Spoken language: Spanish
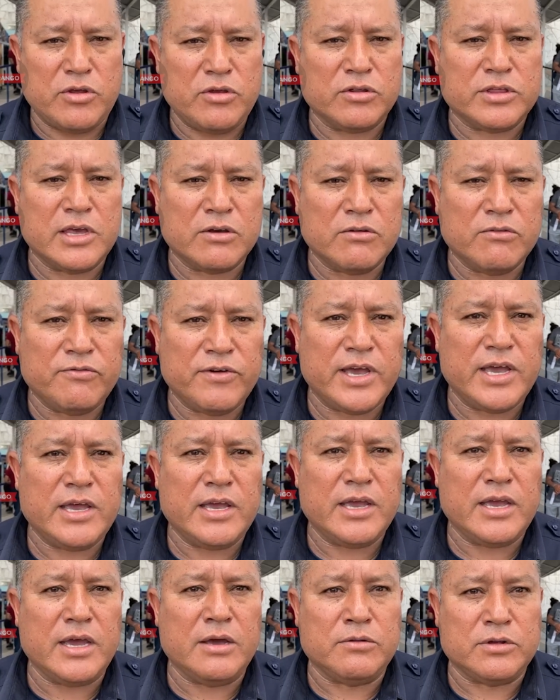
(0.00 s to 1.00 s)
yo tengo
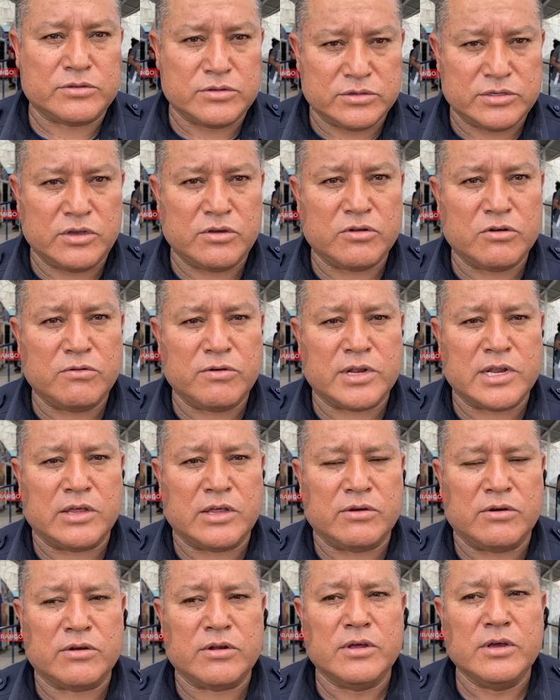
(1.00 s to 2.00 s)
fe en nuestro señor
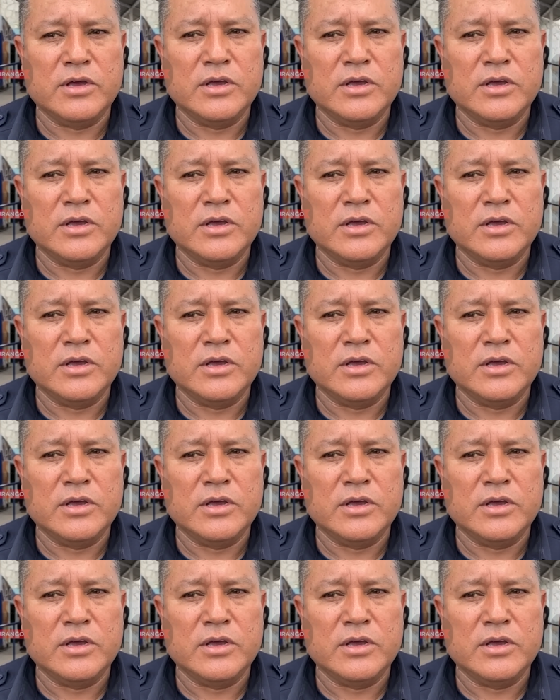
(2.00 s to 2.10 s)
gobernador